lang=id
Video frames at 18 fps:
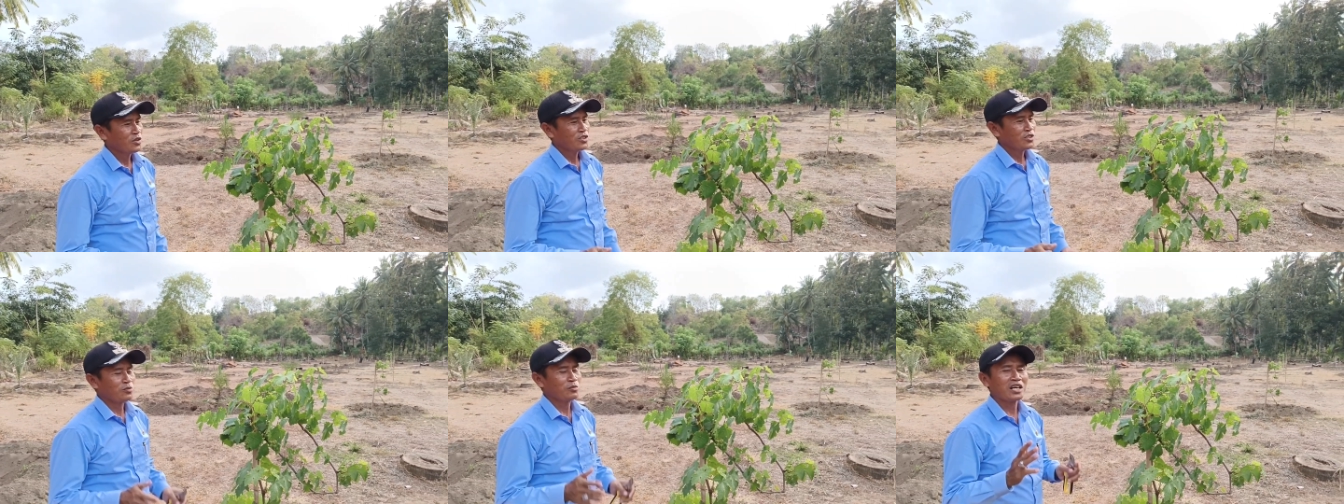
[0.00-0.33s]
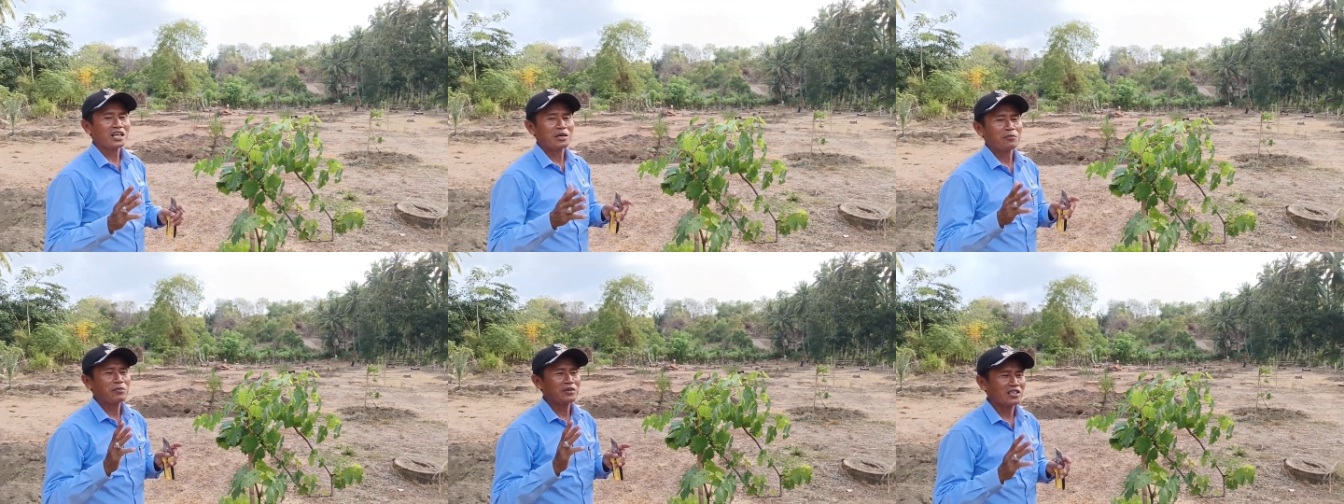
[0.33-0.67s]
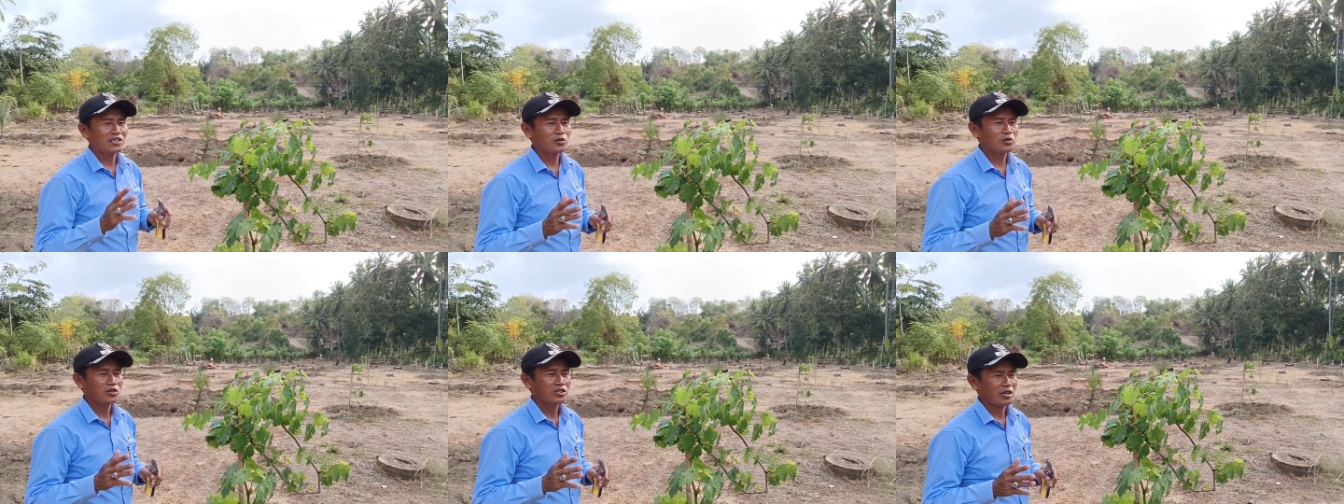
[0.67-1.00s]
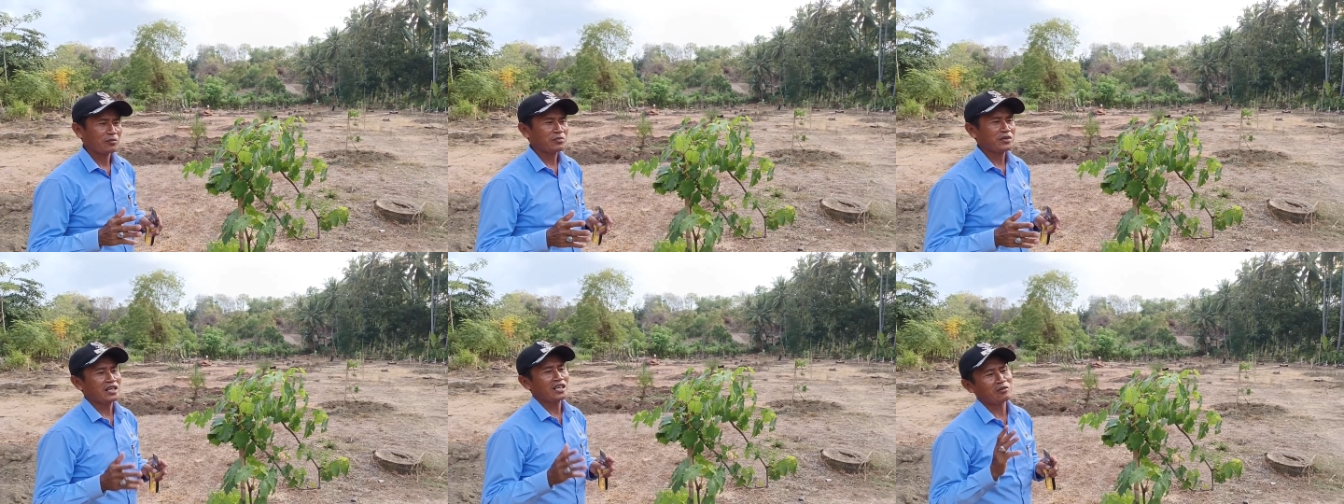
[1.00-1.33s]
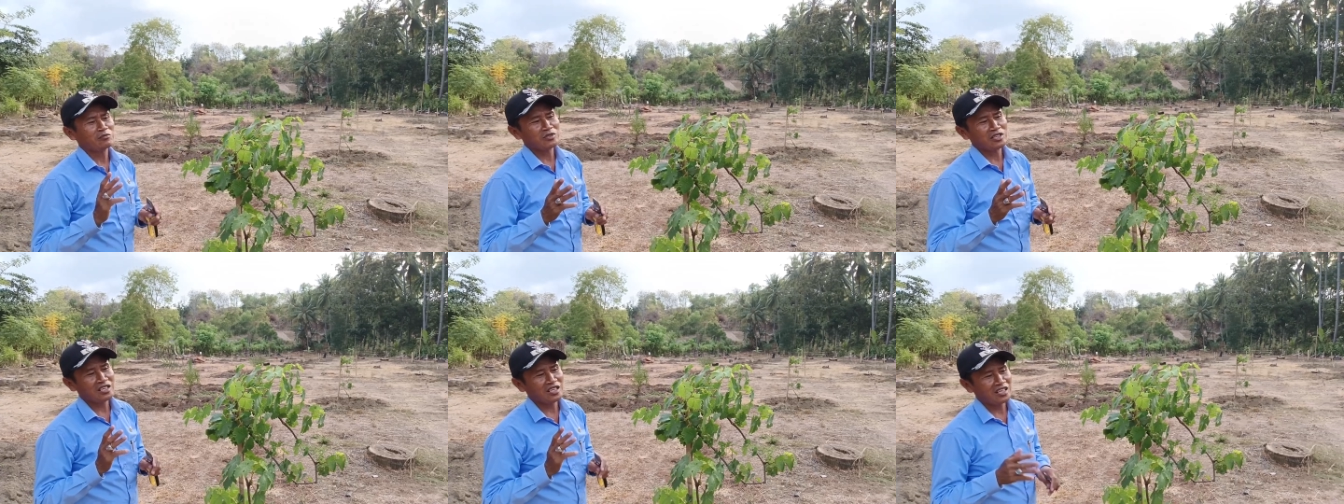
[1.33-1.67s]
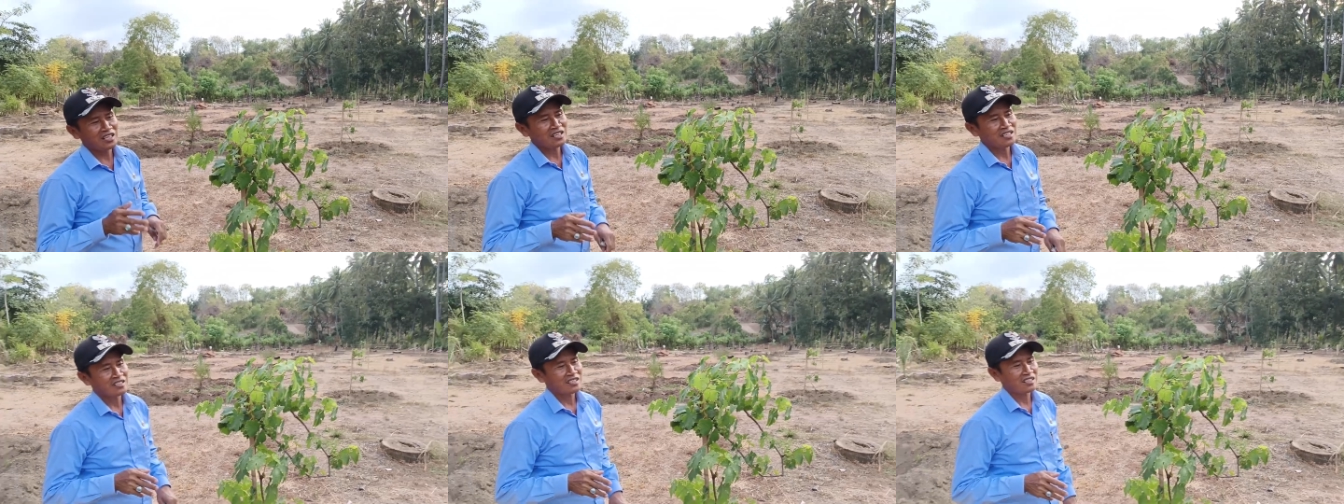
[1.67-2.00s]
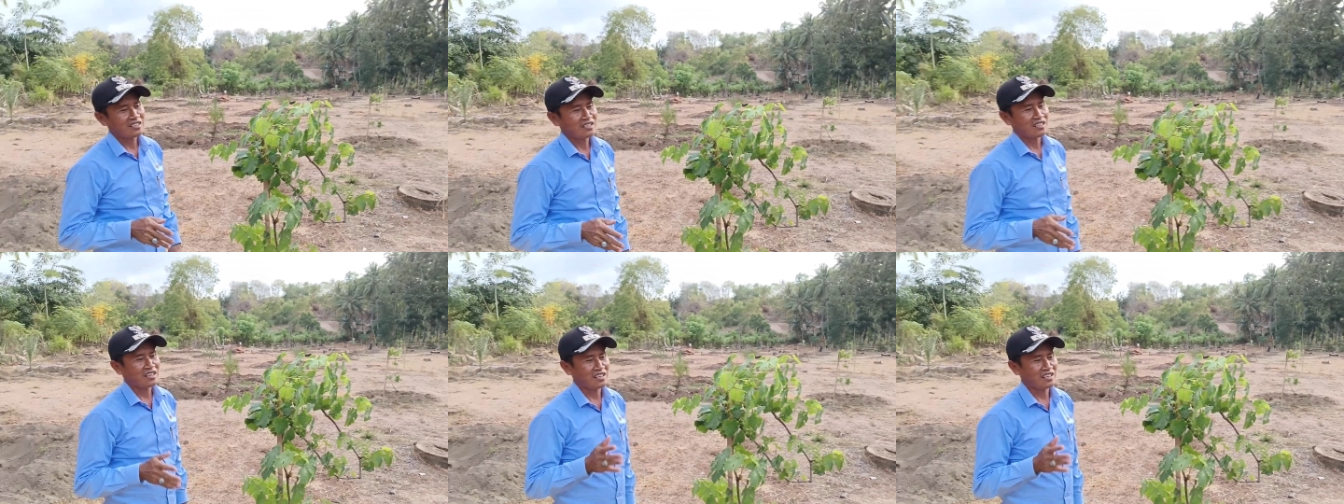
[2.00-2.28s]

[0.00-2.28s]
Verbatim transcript: sebagai peneduh, tapi alhamdulillah hmm.